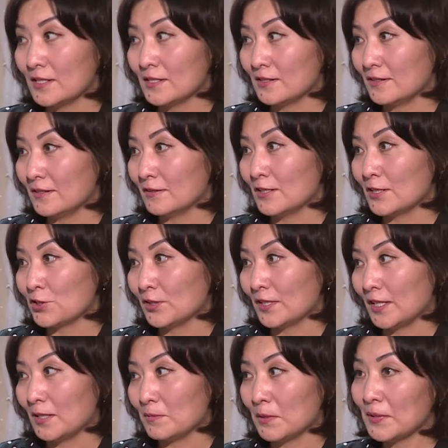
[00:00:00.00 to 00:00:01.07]
есть даже
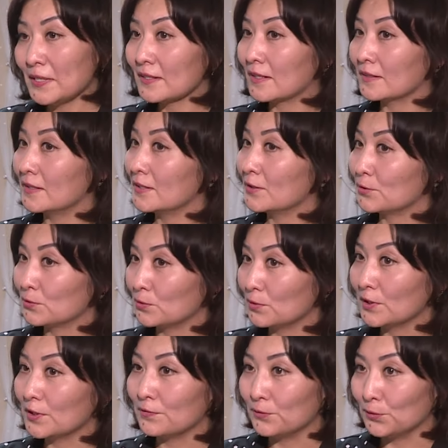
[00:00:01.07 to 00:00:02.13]
такие моменты, когда они друг
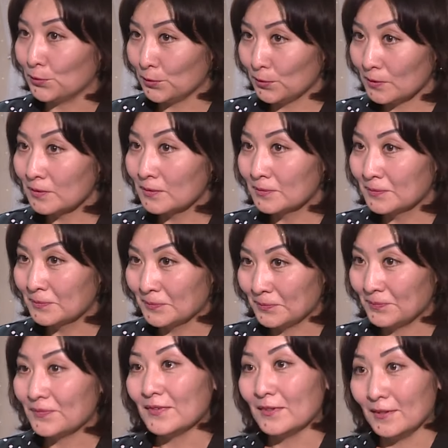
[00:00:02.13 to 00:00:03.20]
друга ревнуют.
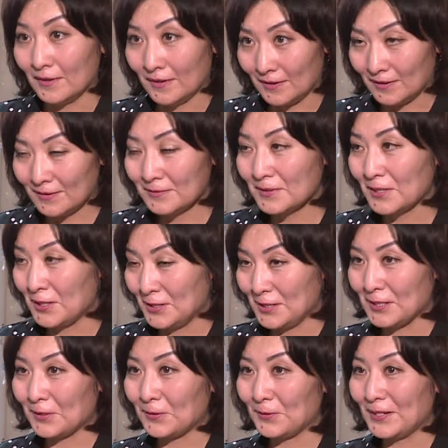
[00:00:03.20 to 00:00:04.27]
Да, есть
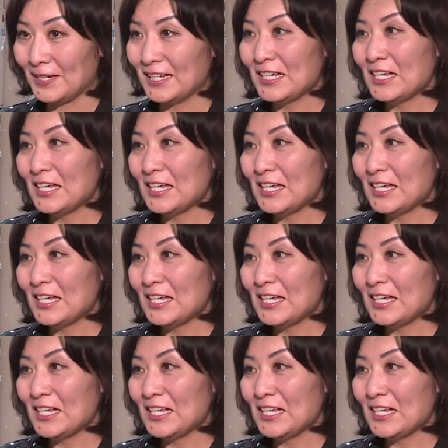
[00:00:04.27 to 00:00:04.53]
такое.